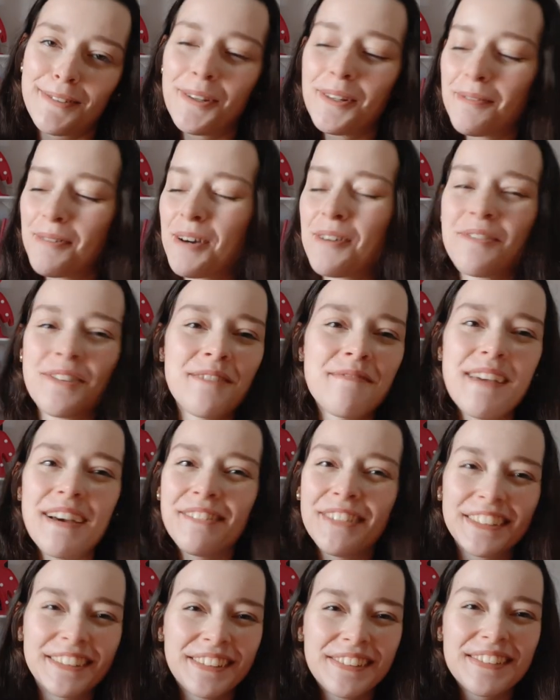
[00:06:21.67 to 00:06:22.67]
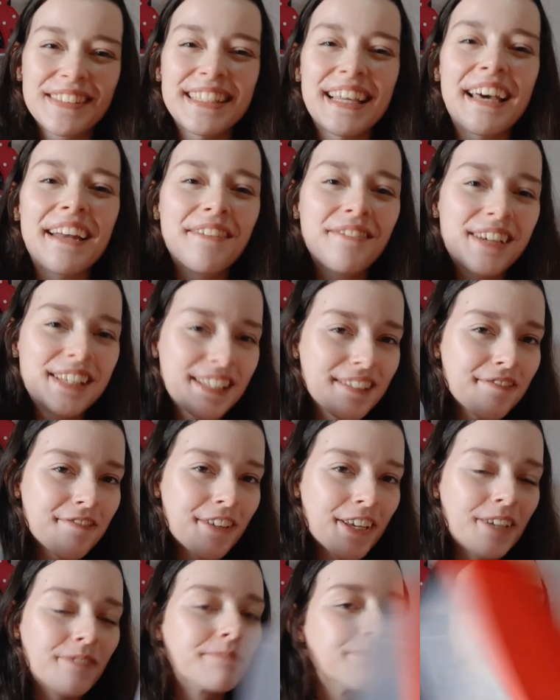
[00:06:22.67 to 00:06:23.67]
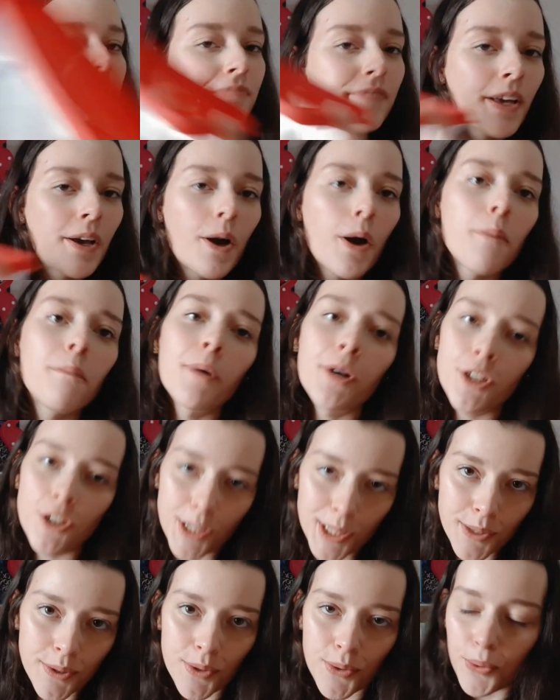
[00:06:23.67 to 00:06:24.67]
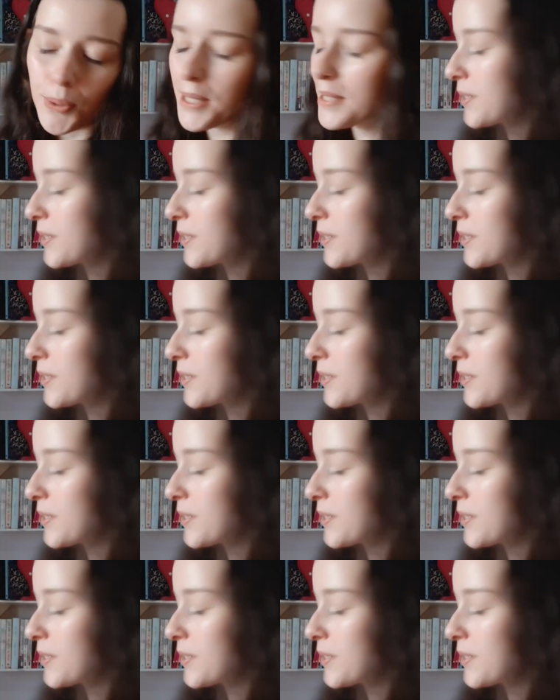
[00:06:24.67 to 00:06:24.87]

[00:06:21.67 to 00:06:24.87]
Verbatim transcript: quando meu avô e minha avó trouxeram, mas enfim. Potinhos nunca